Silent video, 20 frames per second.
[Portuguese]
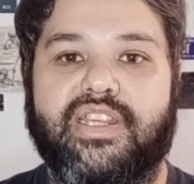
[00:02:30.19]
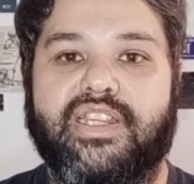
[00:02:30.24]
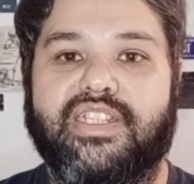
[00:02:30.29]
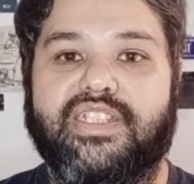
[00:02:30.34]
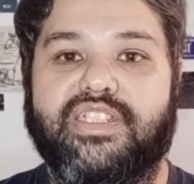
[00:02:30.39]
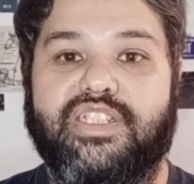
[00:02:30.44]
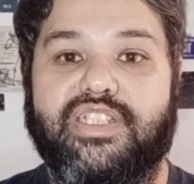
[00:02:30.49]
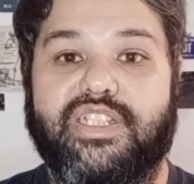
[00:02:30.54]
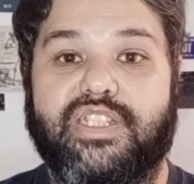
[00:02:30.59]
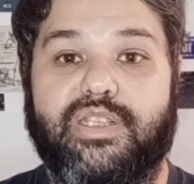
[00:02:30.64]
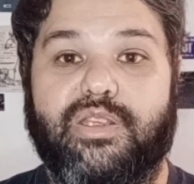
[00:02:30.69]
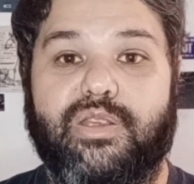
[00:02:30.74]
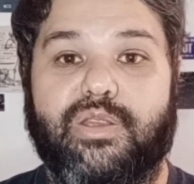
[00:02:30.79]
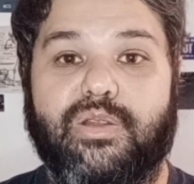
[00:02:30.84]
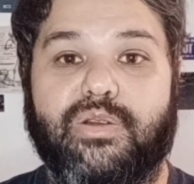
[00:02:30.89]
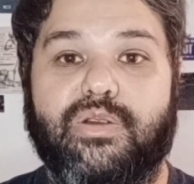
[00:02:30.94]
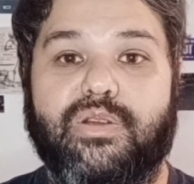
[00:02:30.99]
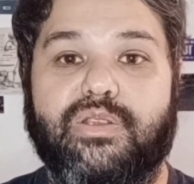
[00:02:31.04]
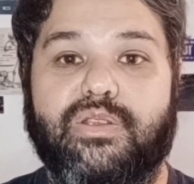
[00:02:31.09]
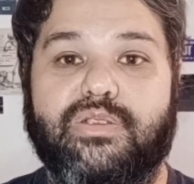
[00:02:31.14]
de
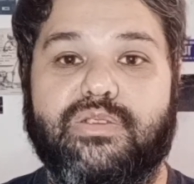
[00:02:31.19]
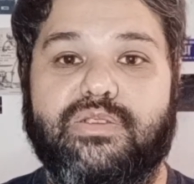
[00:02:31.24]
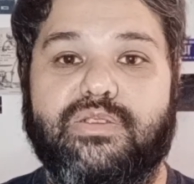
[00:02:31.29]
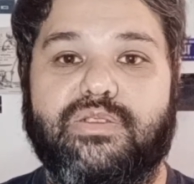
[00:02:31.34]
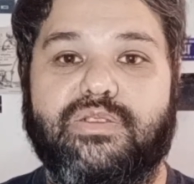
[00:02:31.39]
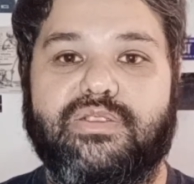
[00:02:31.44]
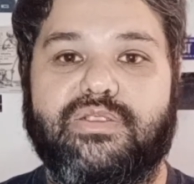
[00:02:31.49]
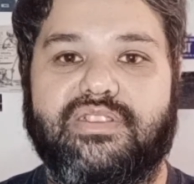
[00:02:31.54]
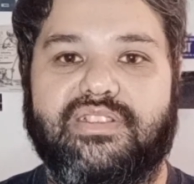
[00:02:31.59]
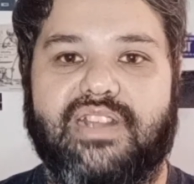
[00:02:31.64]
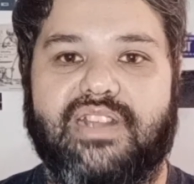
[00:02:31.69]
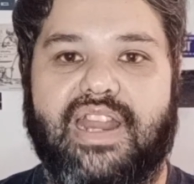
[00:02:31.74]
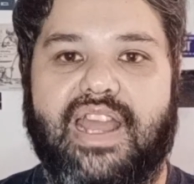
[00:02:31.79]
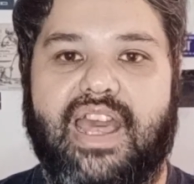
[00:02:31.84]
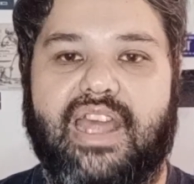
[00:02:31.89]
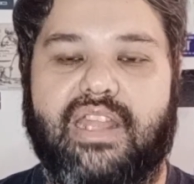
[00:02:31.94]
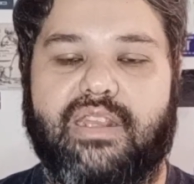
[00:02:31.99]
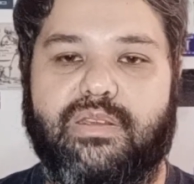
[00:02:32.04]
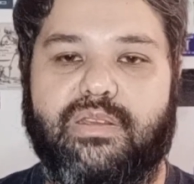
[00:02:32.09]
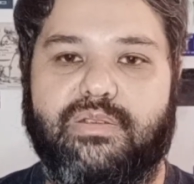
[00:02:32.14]
todos os
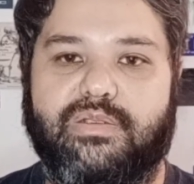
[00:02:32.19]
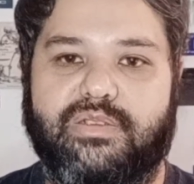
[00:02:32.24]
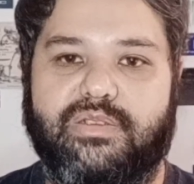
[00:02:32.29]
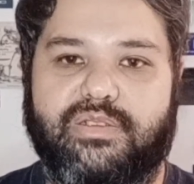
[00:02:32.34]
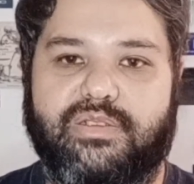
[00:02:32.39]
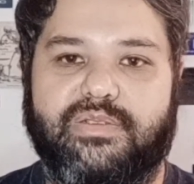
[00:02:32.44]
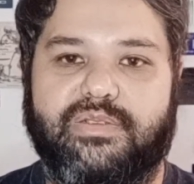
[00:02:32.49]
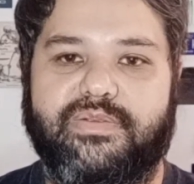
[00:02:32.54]
lados